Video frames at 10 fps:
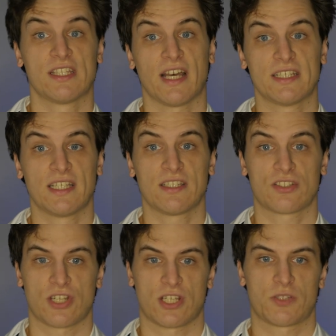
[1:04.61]
na jeden z
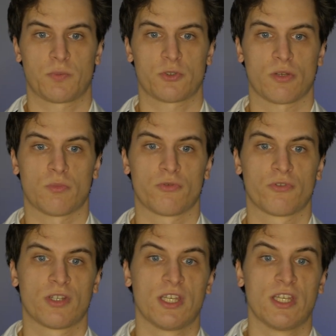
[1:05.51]
trzech
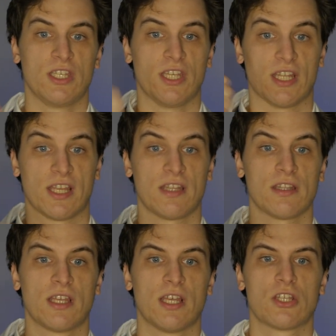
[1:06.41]
sposobów. Jeden,
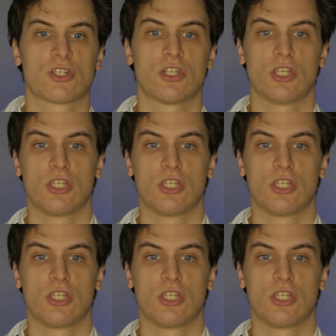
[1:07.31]
czyli